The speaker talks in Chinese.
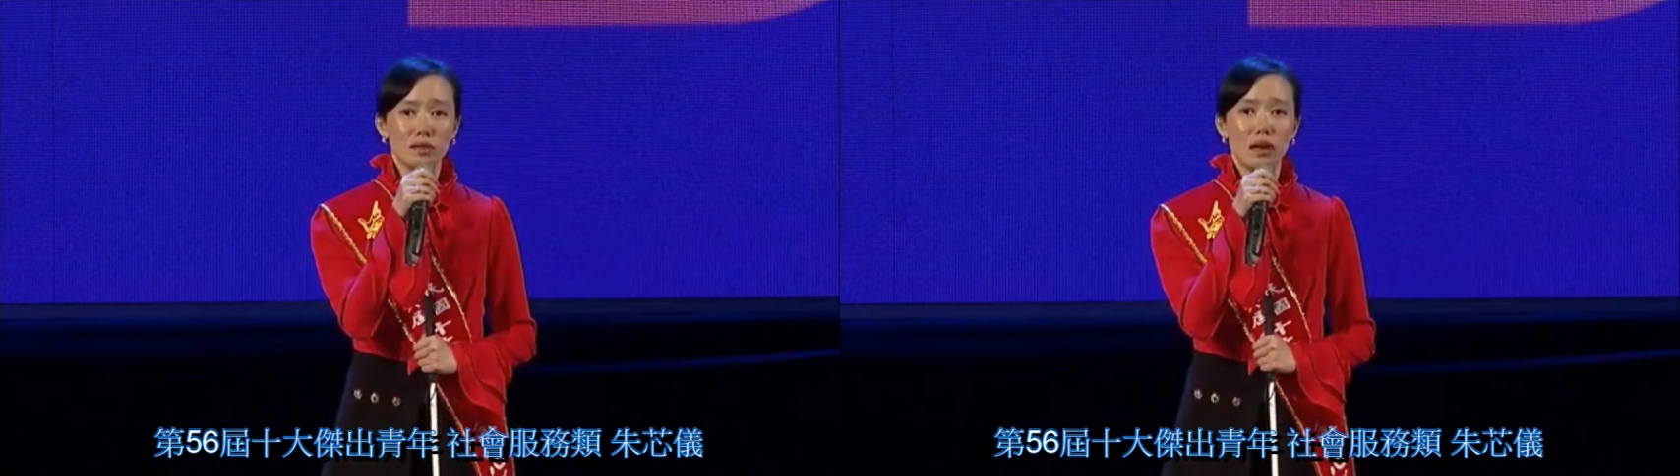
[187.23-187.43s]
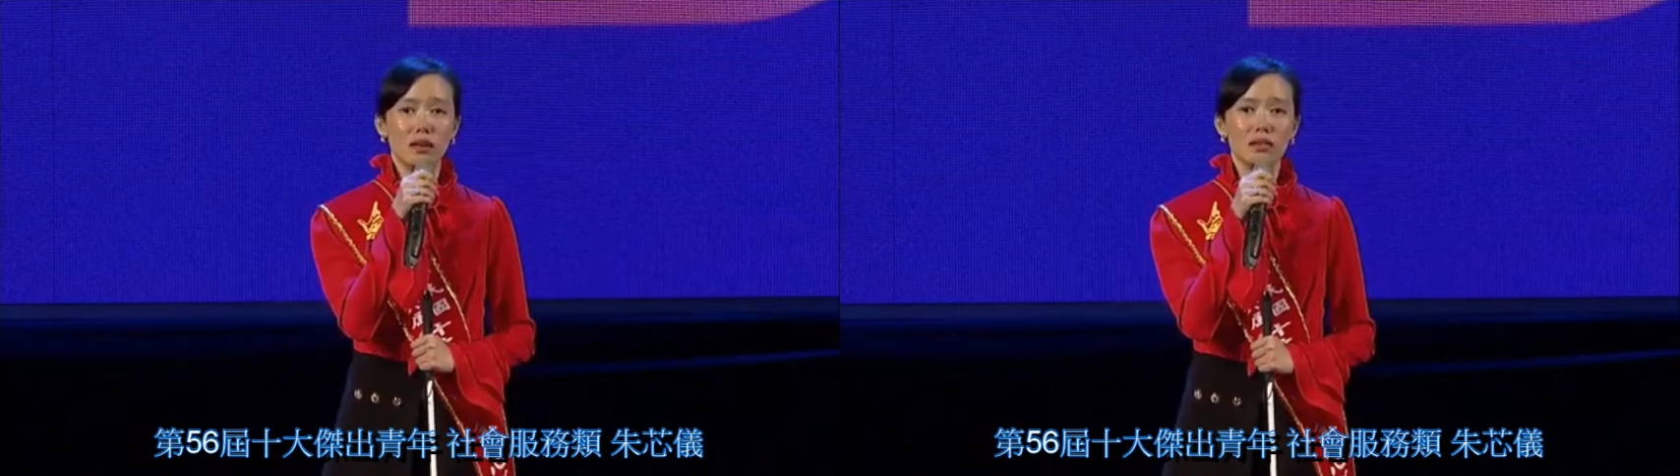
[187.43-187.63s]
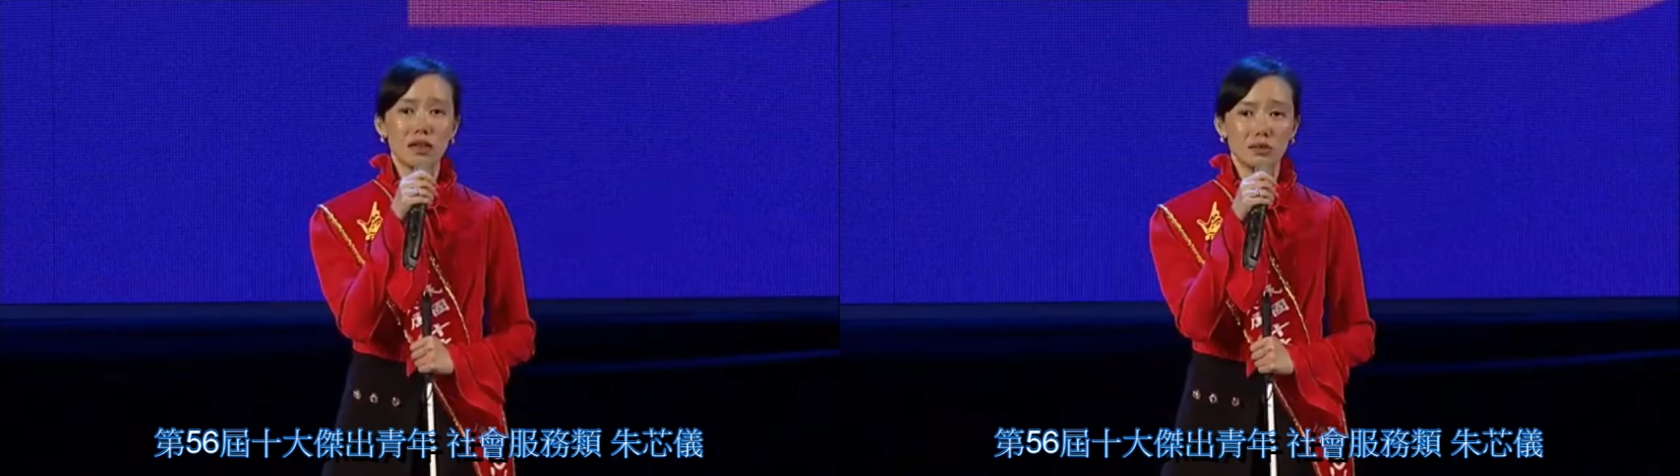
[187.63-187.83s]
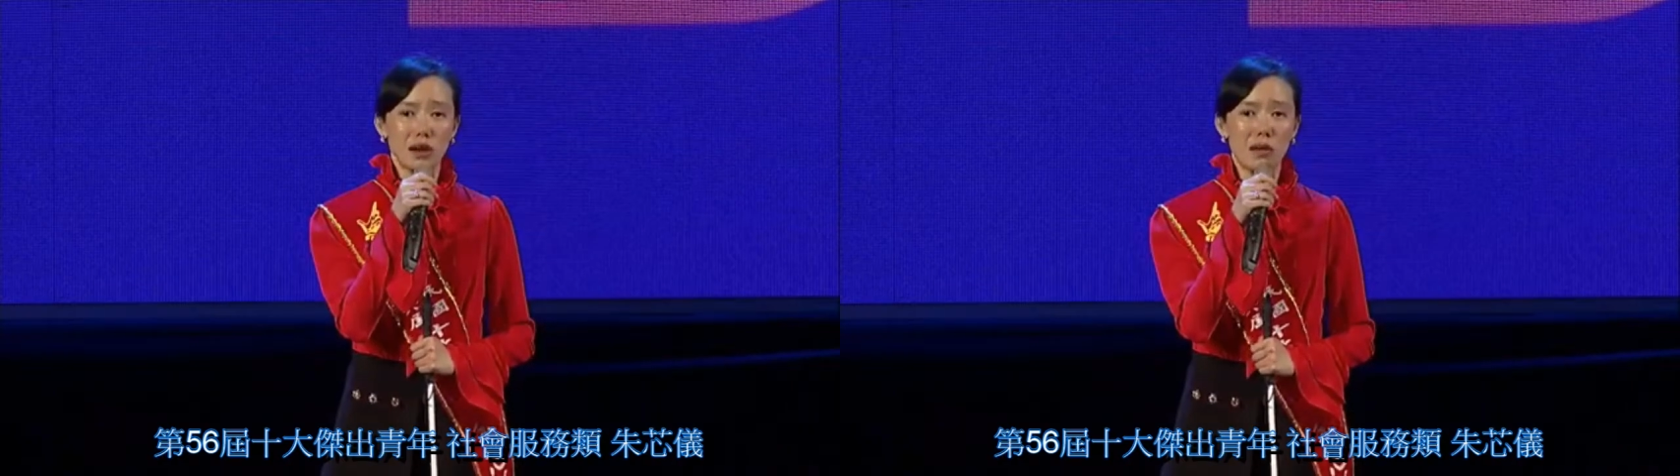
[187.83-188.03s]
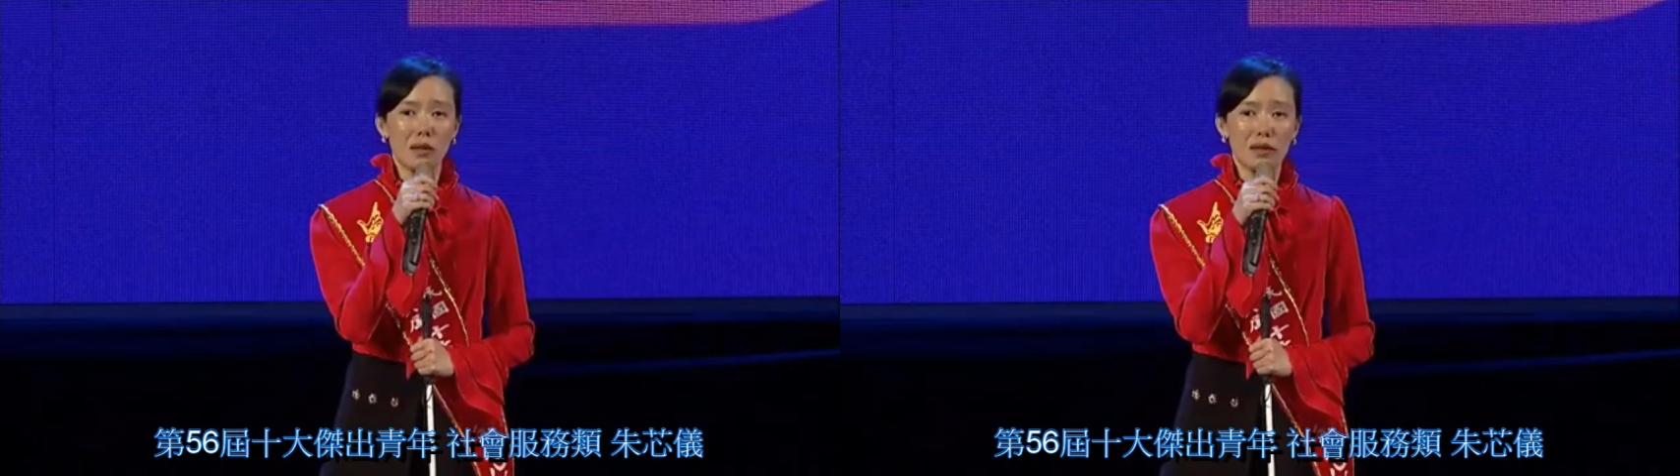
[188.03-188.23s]
却很少
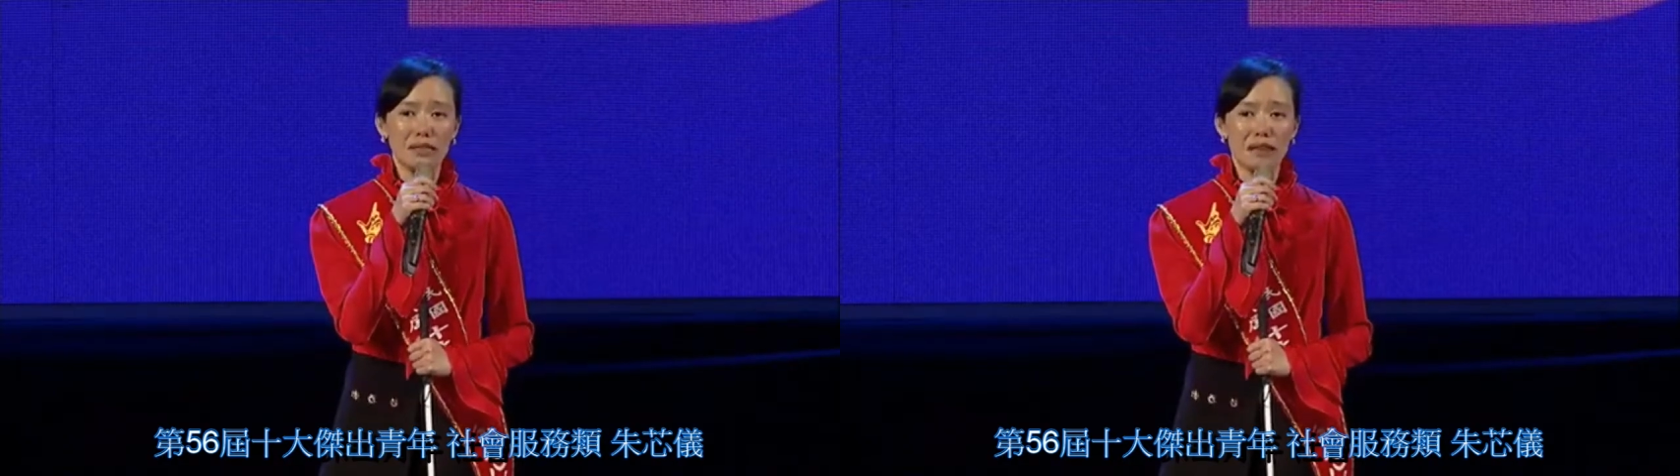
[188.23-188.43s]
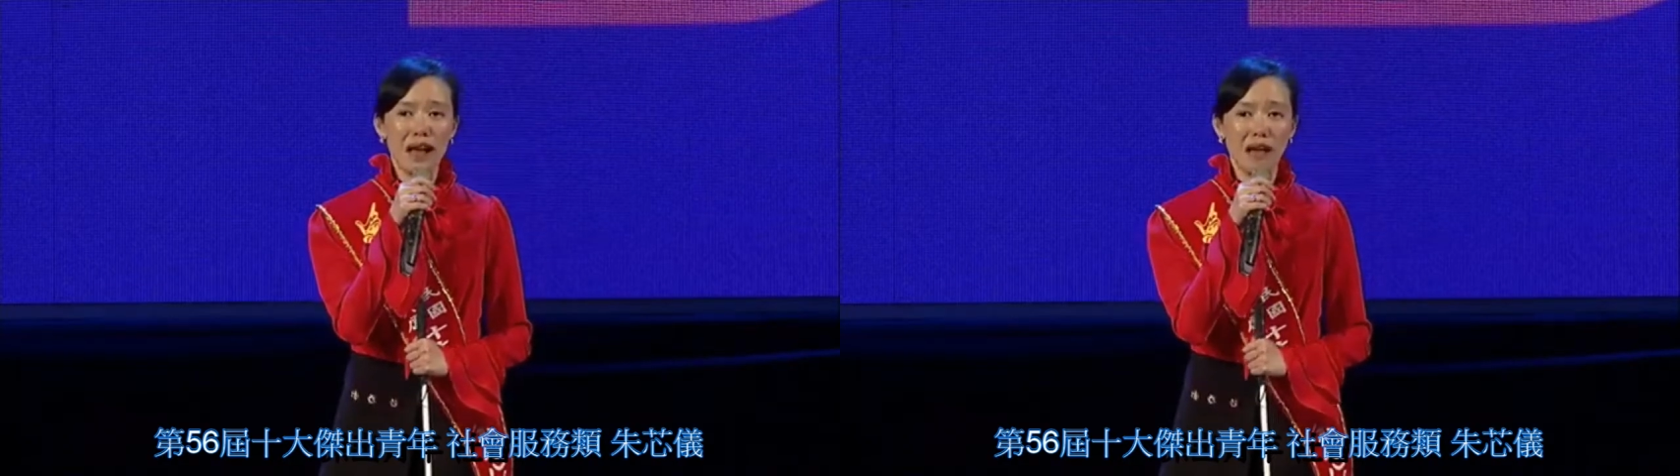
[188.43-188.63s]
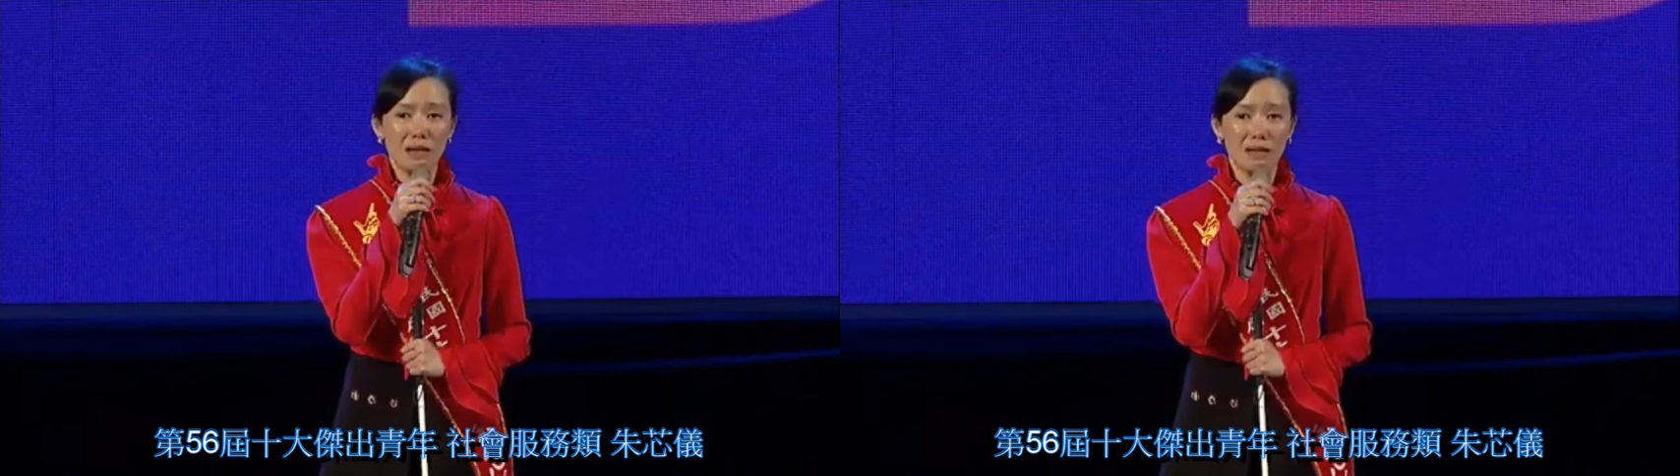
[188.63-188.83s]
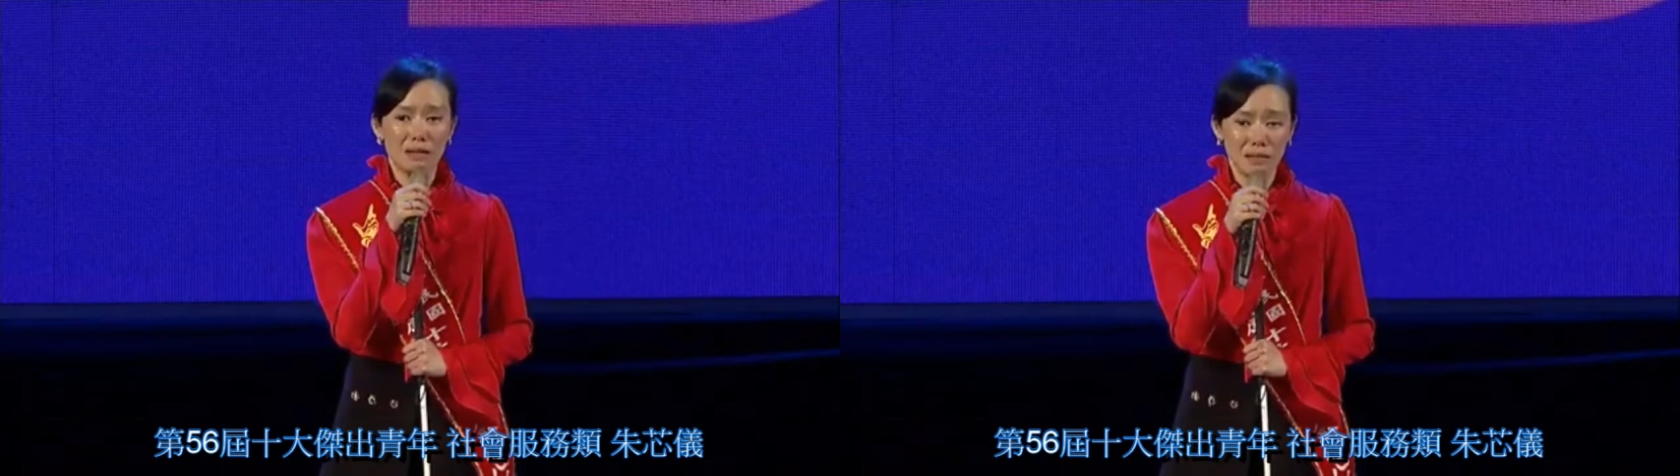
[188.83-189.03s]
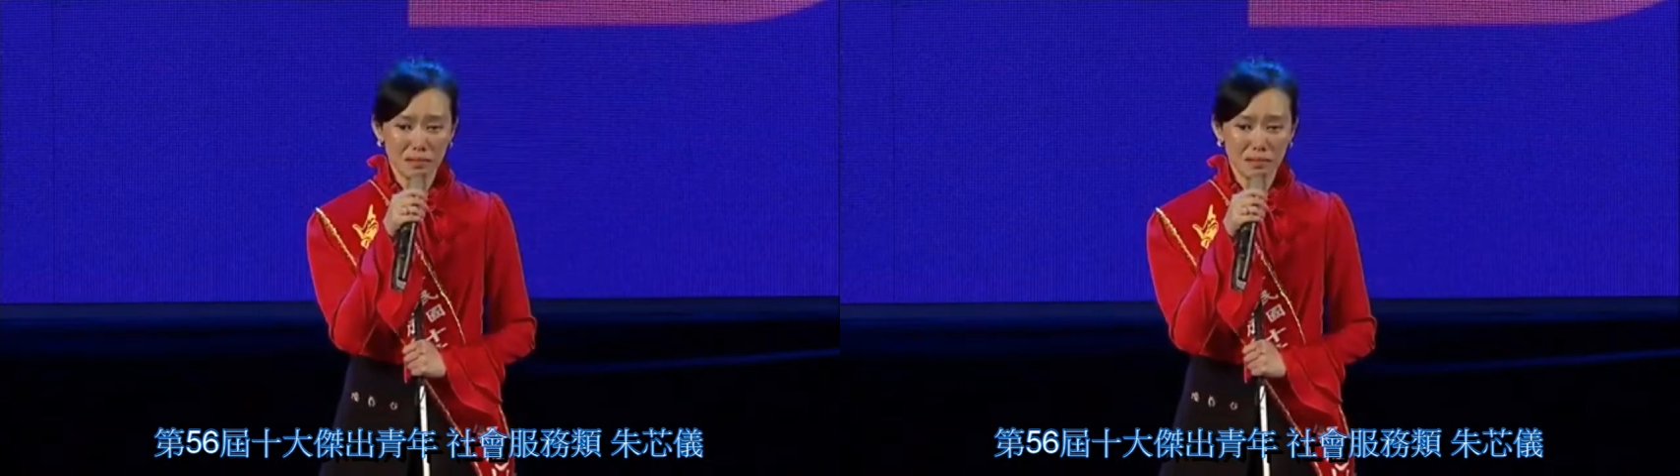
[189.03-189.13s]
传回家。